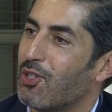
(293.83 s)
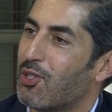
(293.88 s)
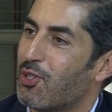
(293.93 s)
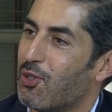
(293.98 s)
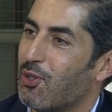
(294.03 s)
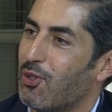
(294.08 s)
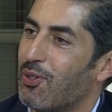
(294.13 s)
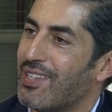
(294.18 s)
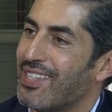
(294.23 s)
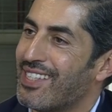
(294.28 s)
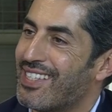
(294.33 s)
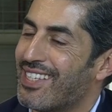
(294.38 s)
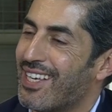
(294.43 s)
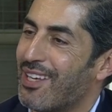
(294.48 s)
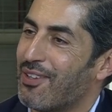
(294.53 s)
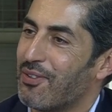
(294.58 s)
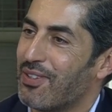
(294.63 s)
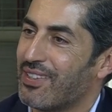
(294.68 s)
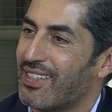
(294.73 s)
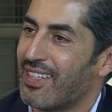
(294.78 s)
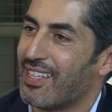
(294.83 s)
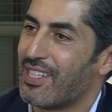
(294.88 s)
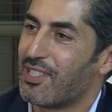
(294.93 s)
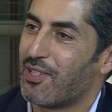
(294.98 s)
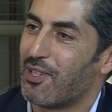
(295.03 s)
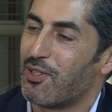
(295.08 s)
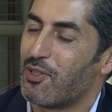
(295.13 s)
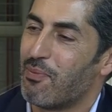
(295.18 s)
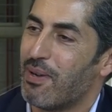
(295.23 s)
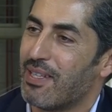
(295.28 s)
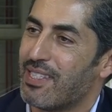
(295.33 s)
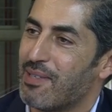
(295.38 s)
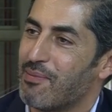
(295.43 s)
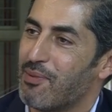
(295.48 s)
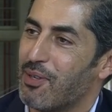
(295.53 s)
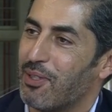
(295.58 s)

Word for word: ce Salon international du bâtiment. Ça